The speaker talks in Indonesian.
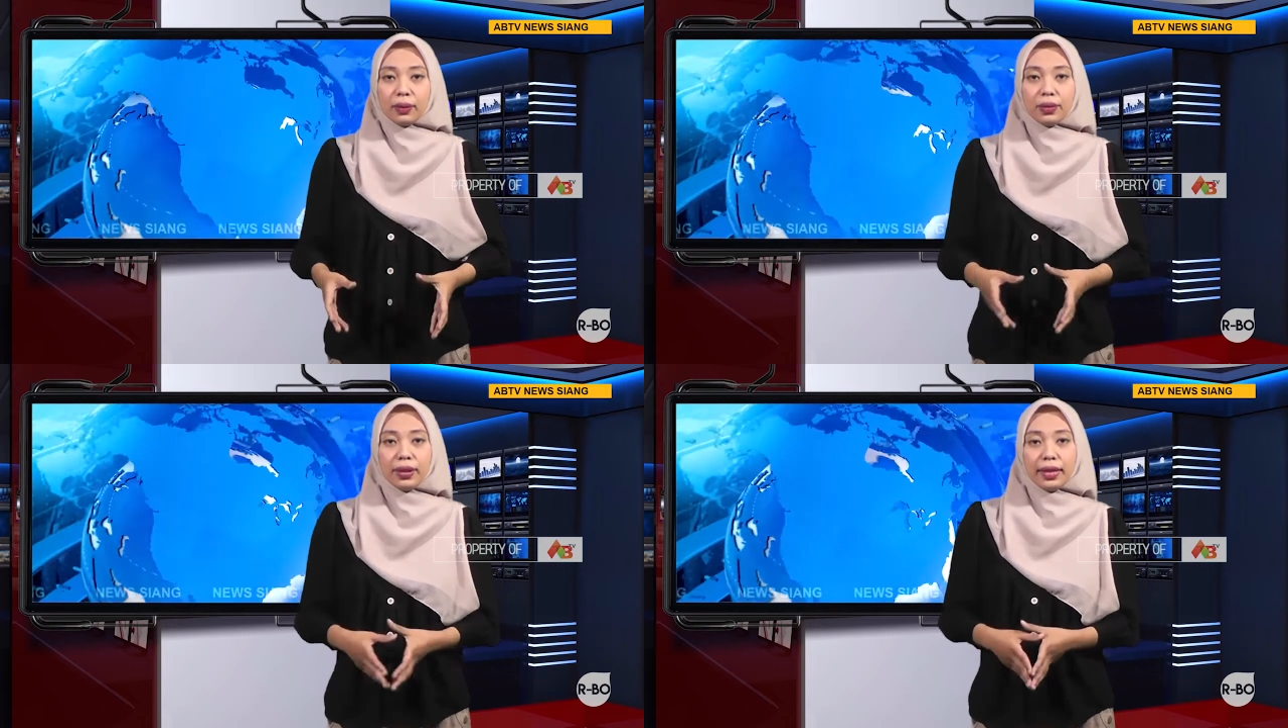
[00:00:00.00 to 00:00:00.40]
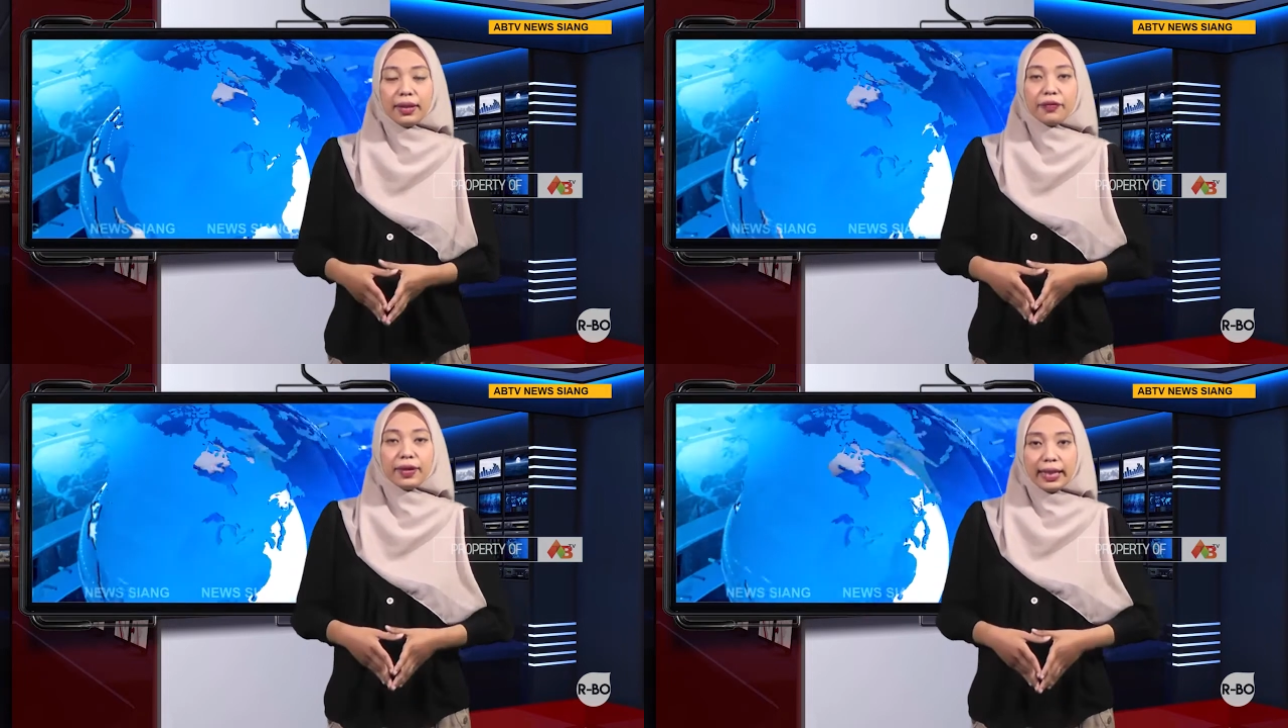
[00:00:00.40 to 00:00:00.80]
Unik,
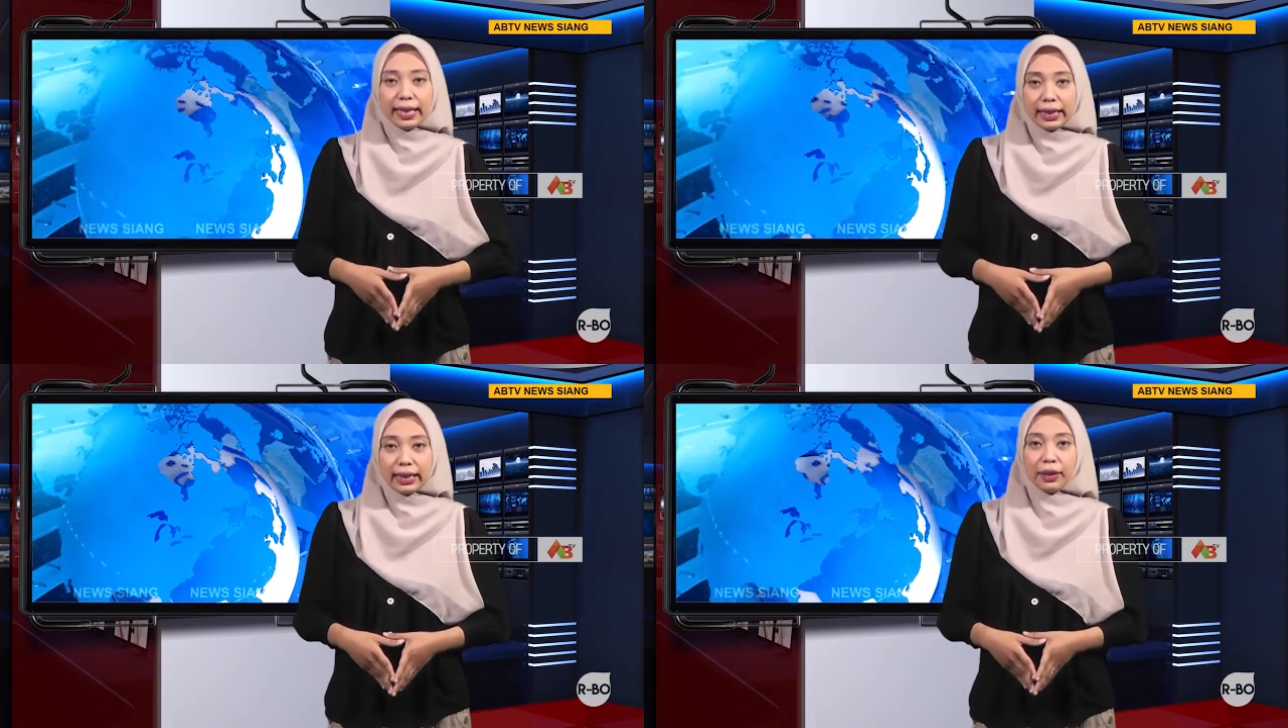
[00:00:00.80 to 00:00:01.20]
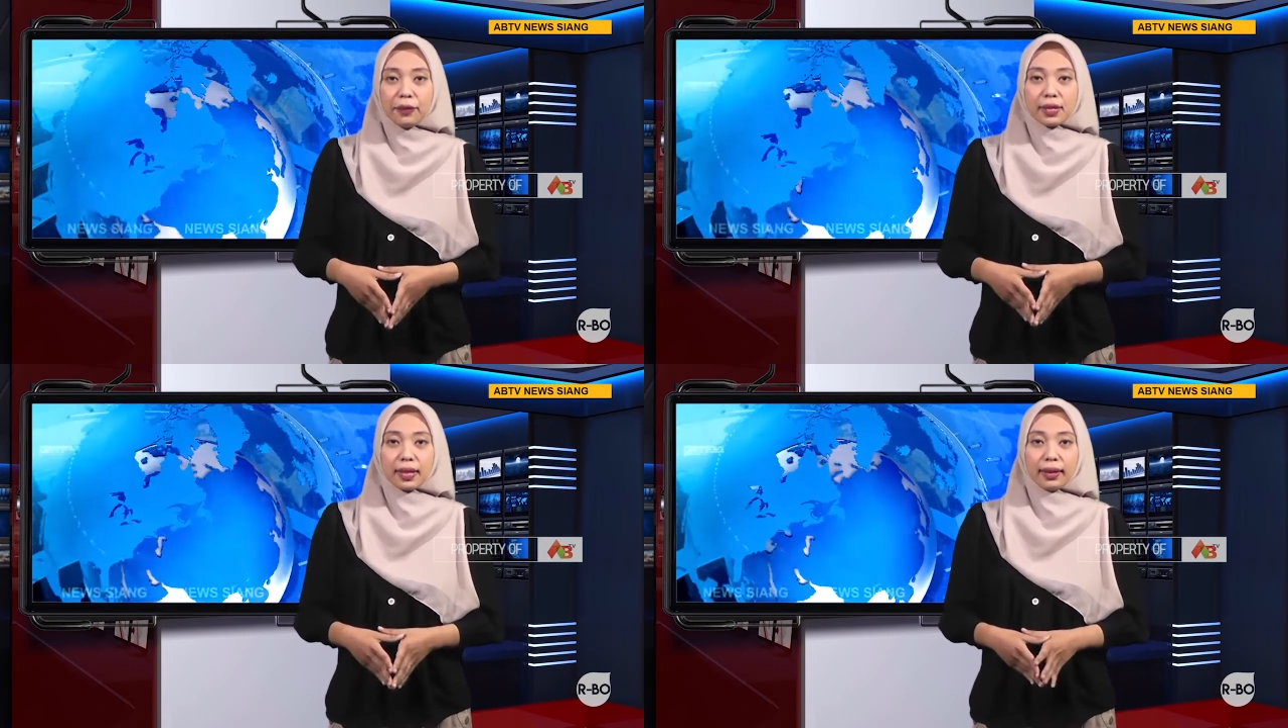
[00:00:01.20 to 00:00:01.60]
variatif,
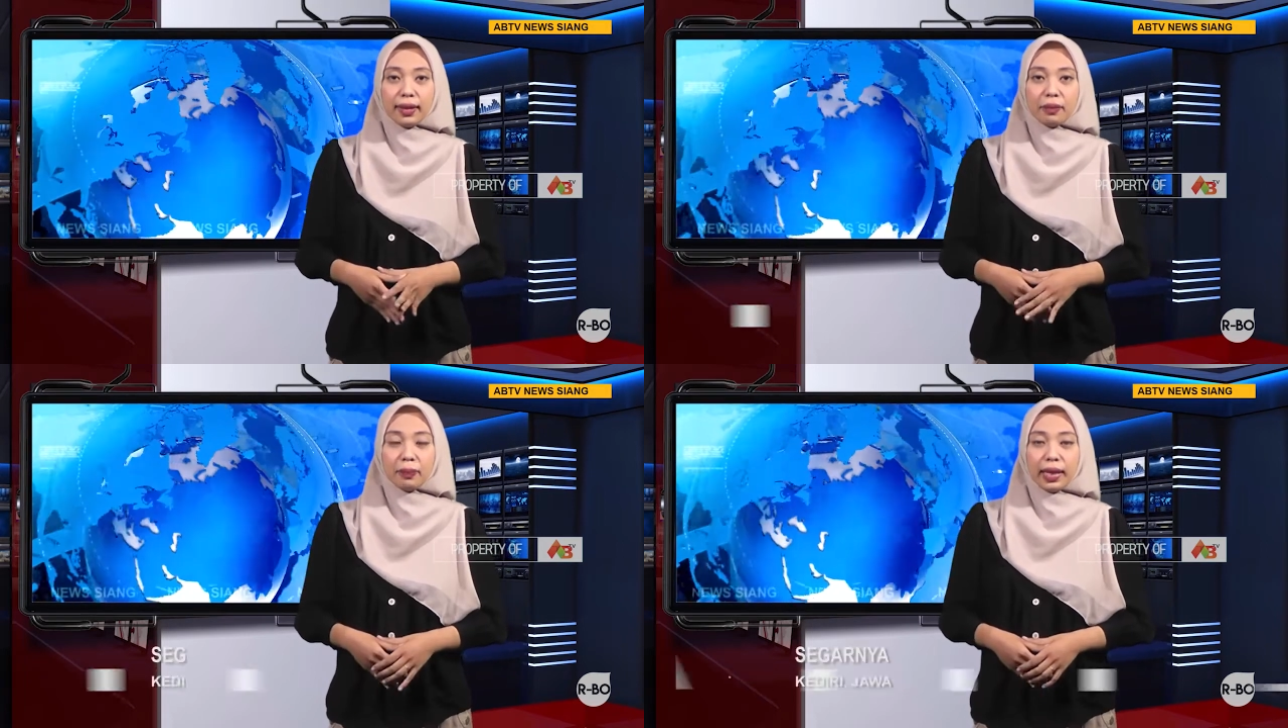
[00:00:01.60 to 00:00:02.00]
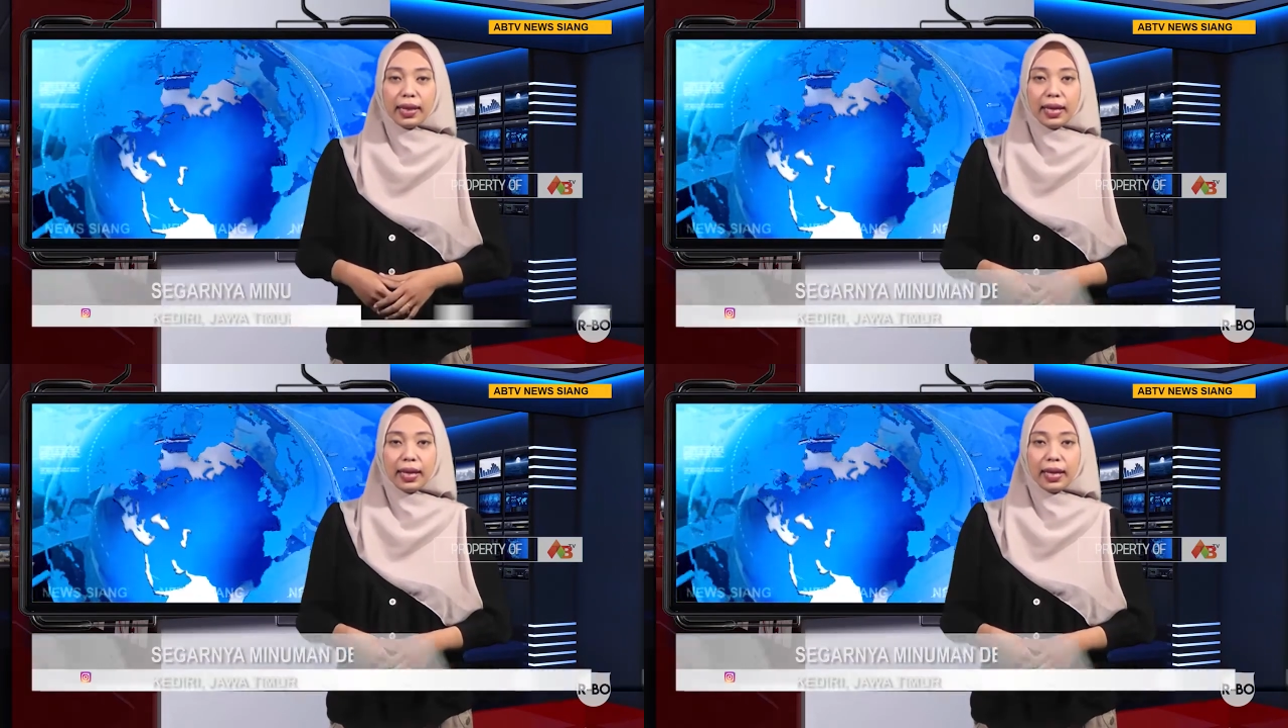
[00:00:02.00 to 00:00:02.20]
serta memiliki